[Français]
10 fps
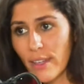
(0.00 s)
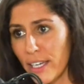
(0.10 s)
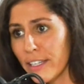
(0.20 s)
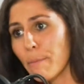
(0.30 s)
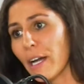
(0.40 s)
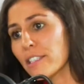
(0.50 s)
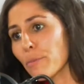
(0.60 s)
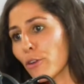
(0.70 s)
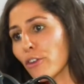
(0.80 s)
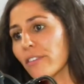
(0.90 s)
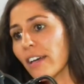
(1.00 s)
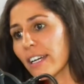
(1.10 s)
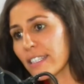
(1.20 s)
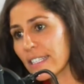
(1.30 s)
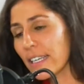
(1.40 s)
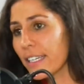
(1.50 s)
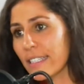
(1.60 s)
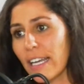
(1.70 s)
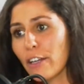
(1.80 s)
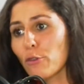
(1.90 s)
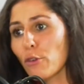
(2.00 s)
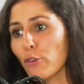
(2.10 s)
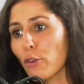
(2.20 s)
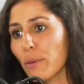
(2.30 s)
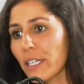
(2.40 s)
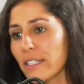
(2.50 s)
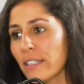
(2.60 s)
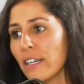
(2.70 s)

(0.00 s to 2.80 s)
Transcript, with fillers: et des parties prenantes externes de l'entreprise.